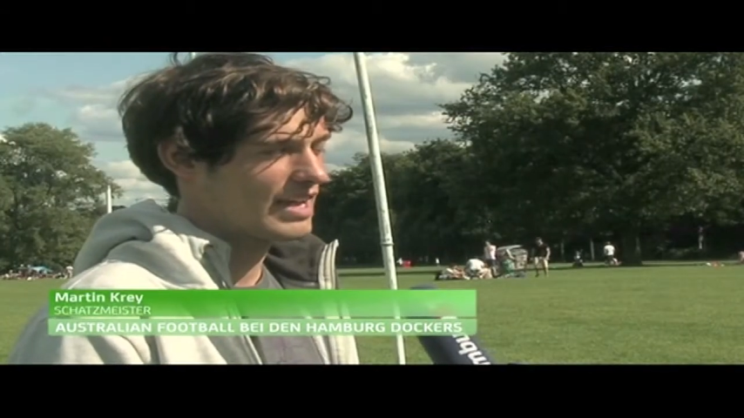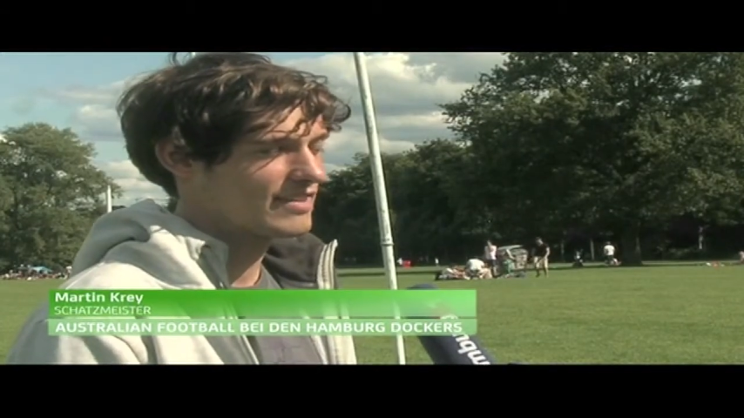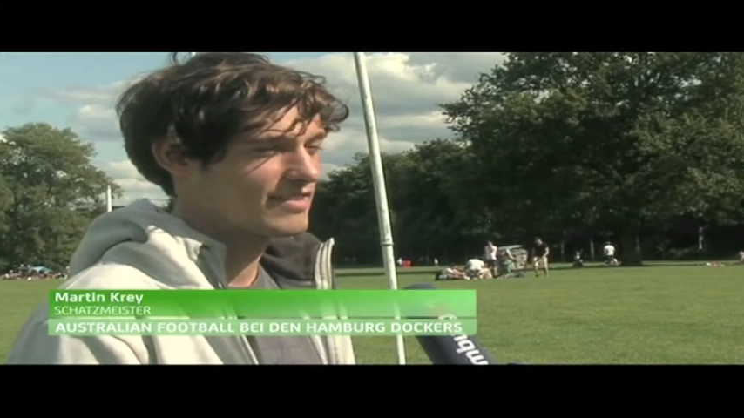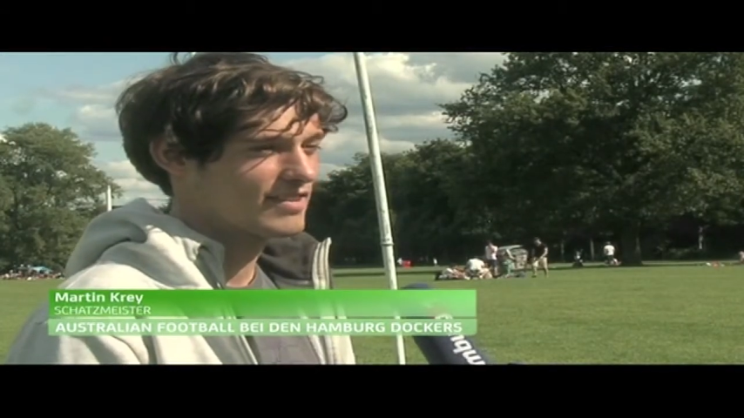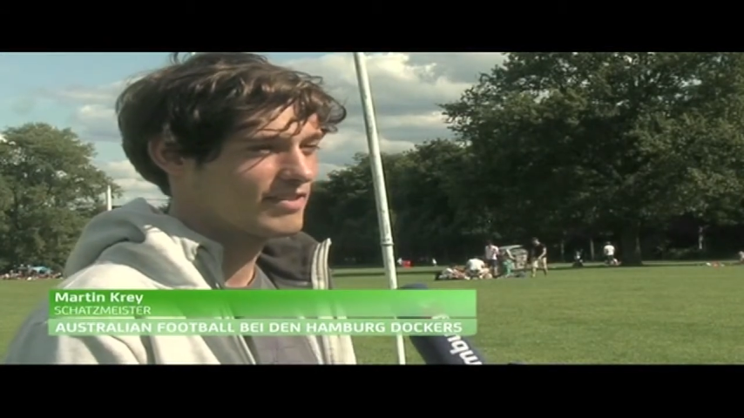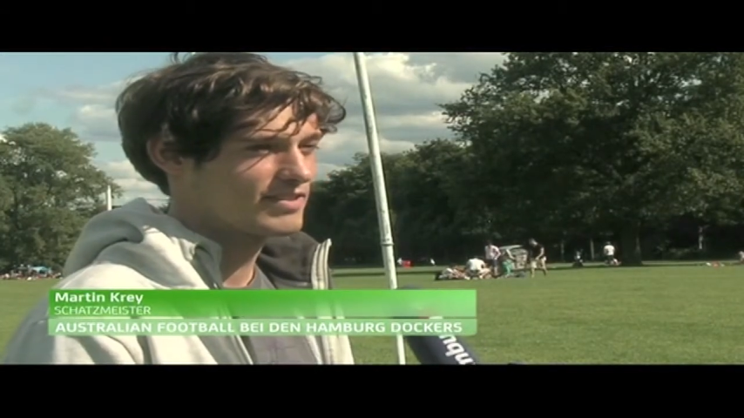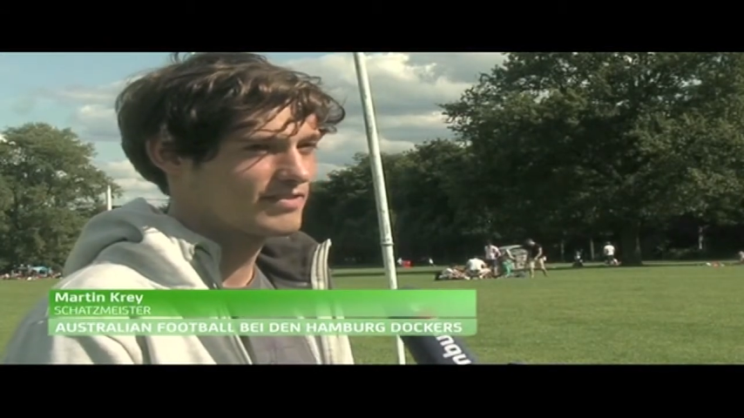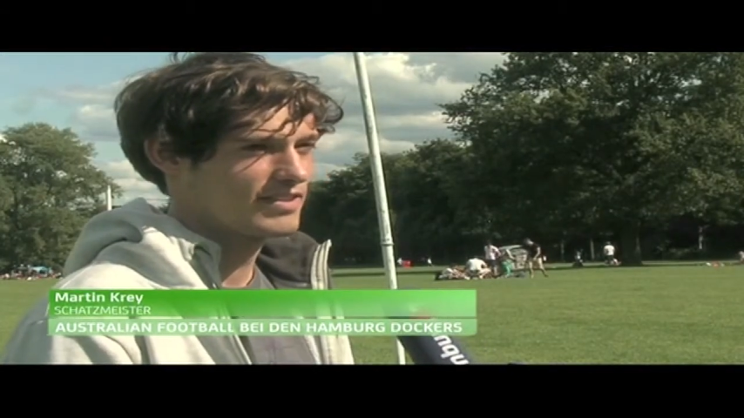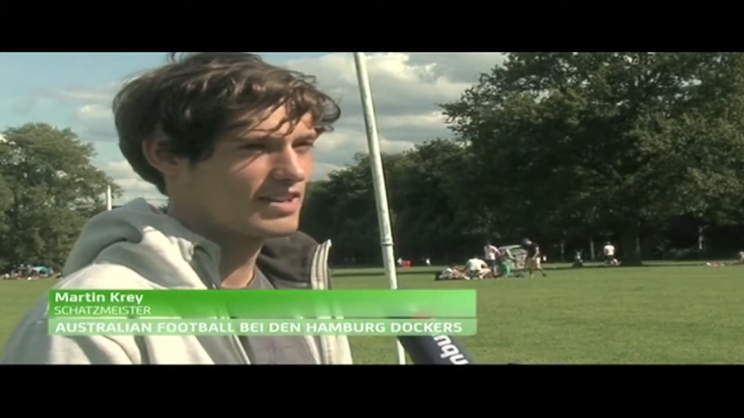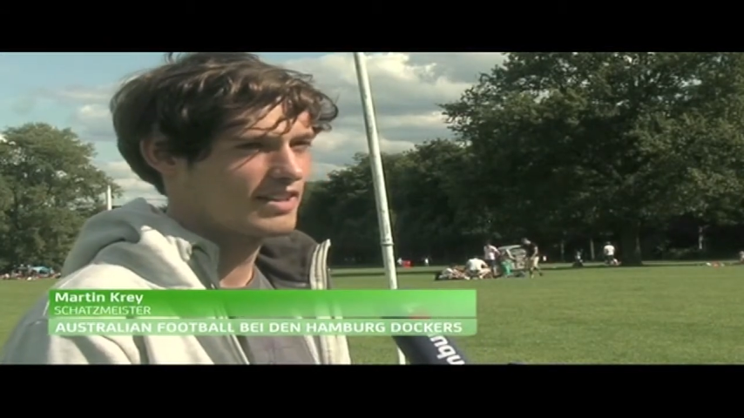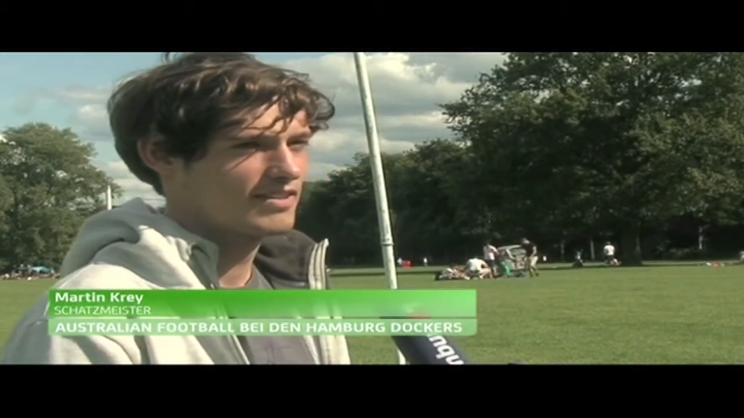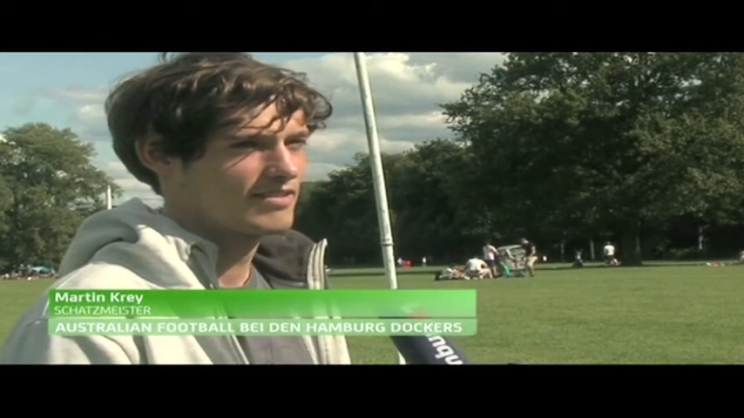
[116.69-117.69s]
ernsthafte
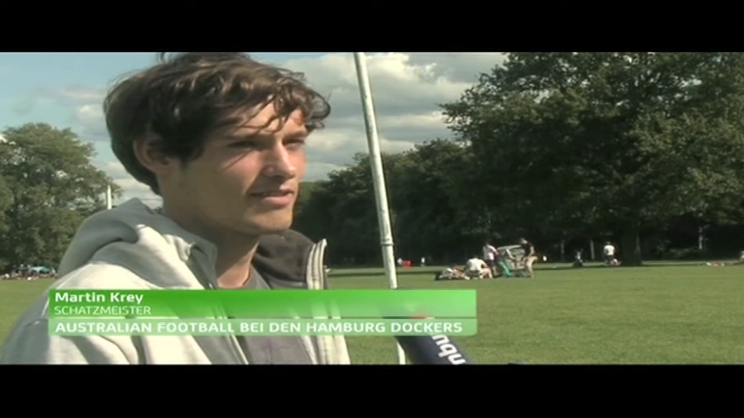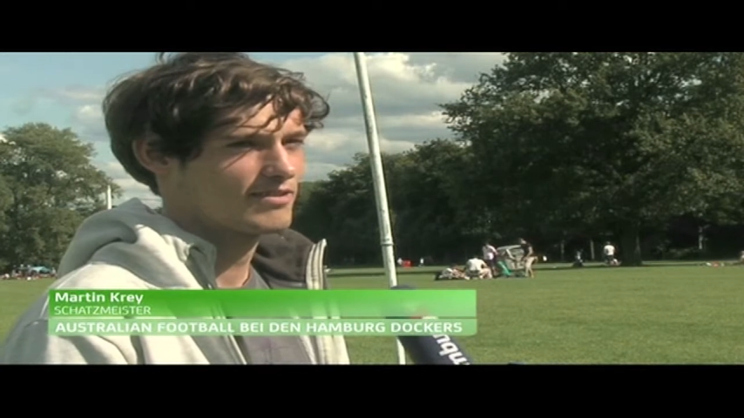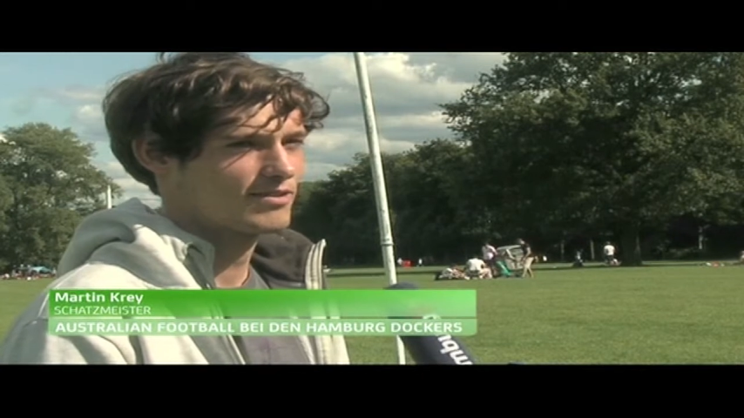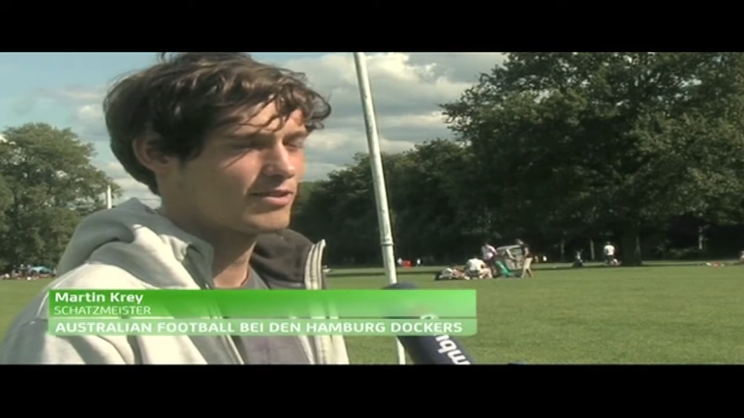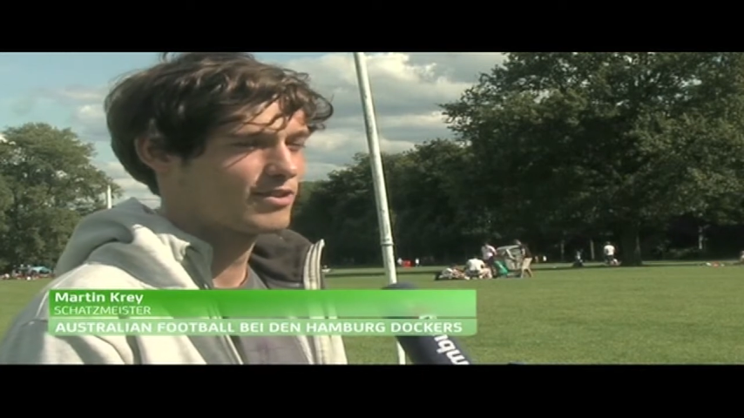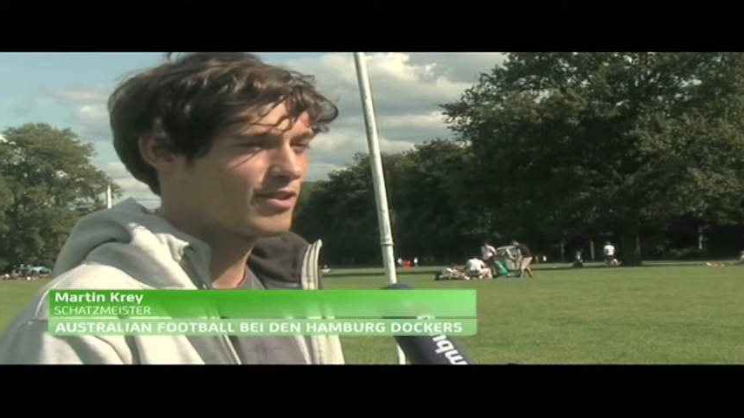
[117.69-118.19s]
Verletzungen